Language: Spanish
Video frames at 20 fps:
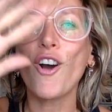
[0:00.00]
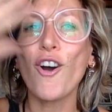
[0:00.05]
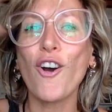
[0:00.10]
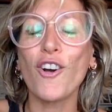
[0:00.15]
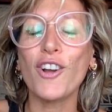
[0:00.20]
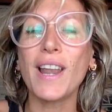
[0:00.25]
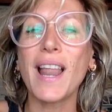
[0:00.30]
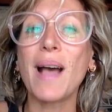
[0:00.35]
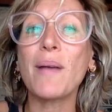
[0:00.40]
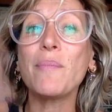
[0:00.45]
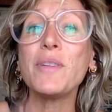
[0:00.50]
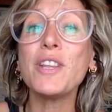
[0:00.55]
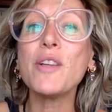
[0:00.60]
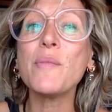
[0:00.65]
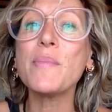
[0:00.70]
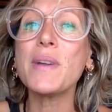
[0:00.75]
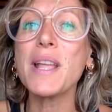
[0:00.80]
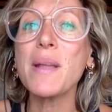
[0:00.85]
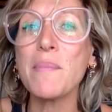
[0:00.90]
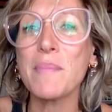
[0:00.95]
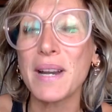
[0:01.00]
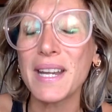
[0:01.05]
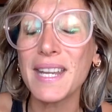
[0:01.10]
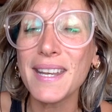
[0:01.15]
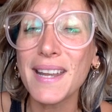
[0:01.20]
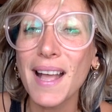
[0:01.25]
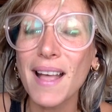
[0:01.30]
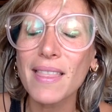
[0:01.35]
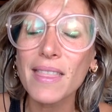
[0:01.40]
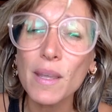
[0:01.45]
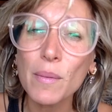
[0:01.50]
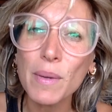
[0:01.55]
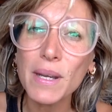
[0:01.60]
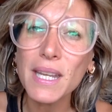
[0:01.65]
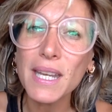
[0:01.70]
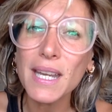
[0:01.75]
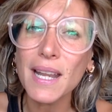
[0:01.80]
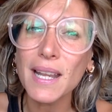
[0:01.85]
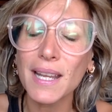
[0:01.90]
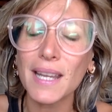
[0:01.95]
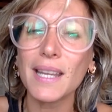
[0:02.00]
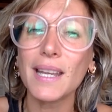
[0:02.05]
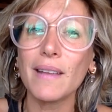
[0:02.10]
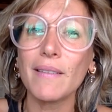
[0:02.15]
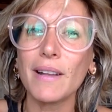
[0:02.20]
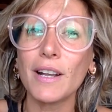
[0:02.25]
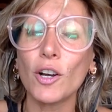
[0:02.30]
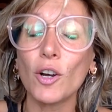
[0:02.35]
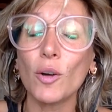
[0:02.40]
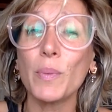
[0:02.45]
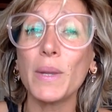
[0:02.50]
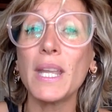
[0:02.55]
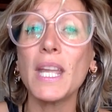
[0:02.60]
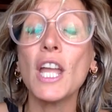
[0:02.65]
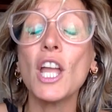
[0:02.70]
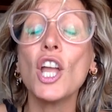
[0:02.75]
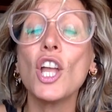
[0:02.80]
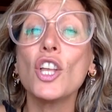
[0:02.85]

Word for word: Hola, mi nombre es Marina, de Marina Escribe Copy.